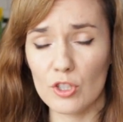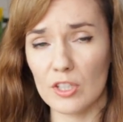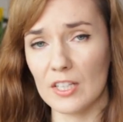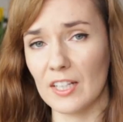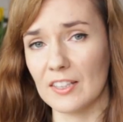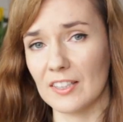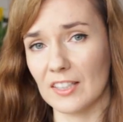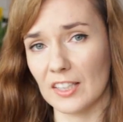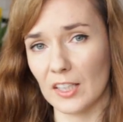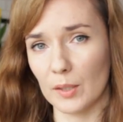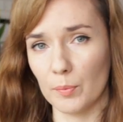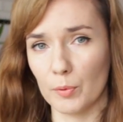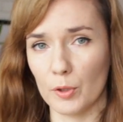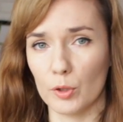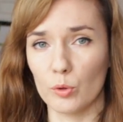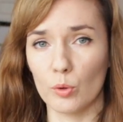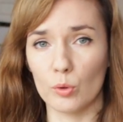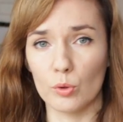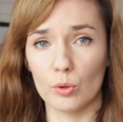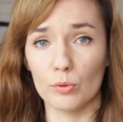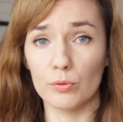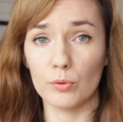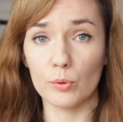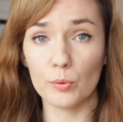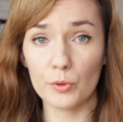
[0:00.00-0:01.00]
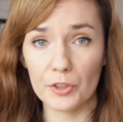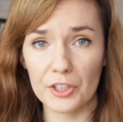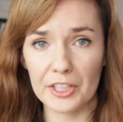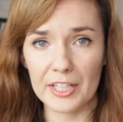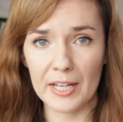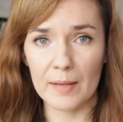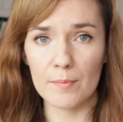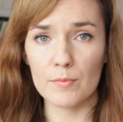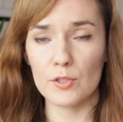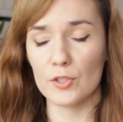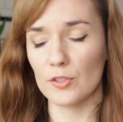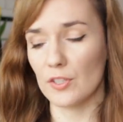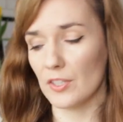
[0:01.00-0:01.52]
że ja takich produktów
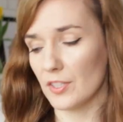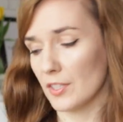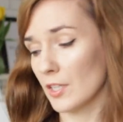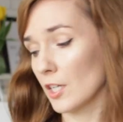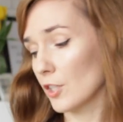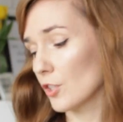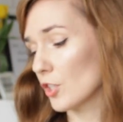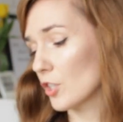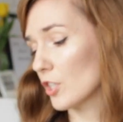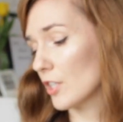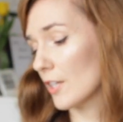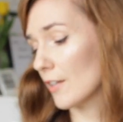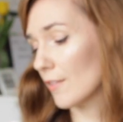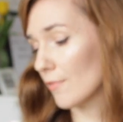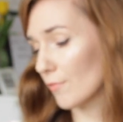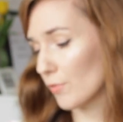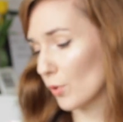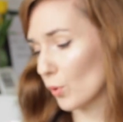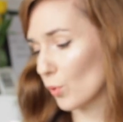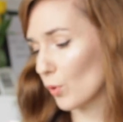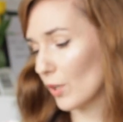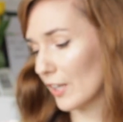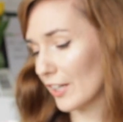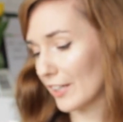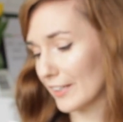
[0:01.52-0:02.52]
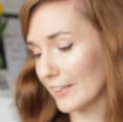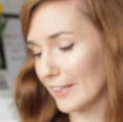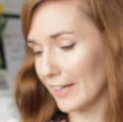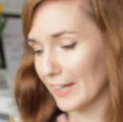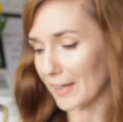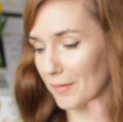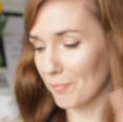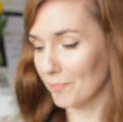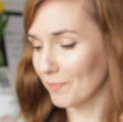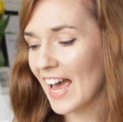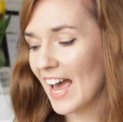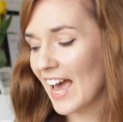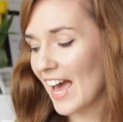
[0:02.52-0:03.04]
unikam, co nie znaczy, że w ogóle ich nie
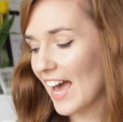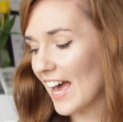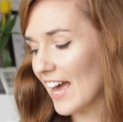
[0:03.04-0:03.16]
jem.